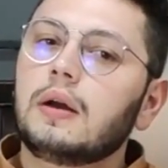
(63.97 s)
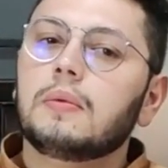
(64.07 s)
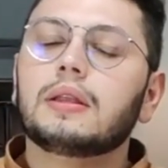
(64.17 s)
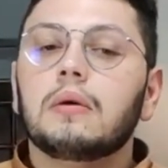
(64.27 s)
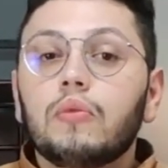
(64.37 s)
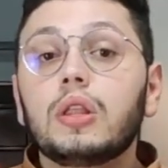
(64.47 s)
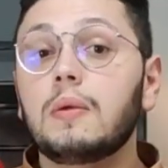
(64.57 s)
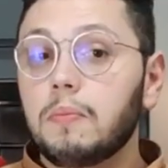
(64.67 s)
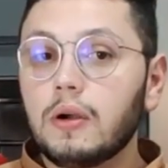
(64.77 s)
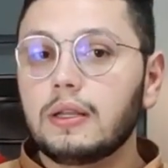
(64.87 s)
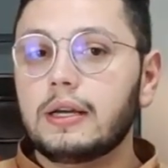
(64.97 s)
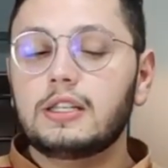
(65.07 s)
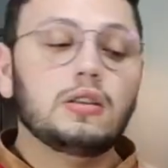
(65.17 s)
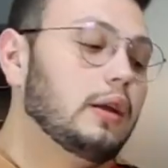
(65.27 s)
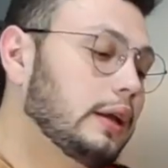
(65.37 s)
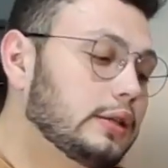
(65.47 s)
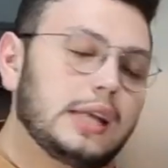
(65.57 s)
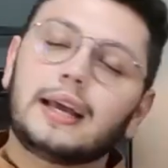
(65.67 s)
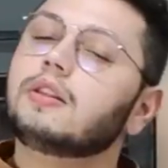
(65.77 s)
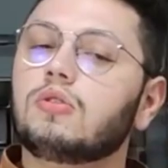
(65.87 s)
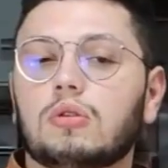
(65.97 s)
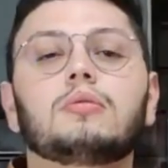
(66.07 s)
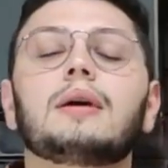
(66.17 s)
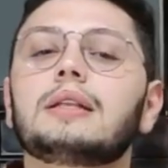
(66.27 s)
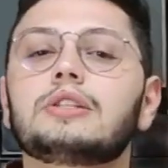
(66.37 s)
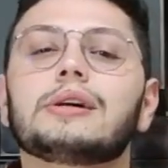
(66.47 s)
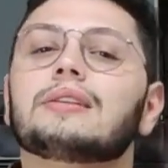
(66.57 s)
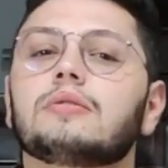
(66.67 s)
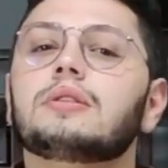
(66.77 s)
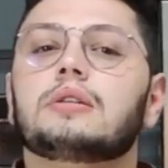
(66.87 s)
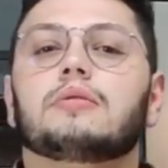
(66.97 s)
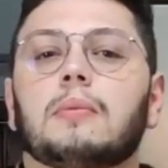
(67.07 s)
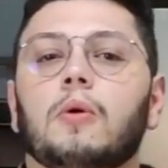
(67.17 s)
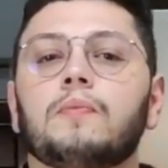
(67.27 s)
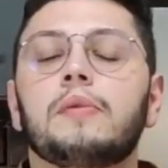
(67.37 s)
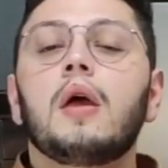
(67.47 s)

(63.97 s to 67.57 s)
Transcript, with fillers: porque é muito importante e segue toda uma linha de raciocínio, tá bom?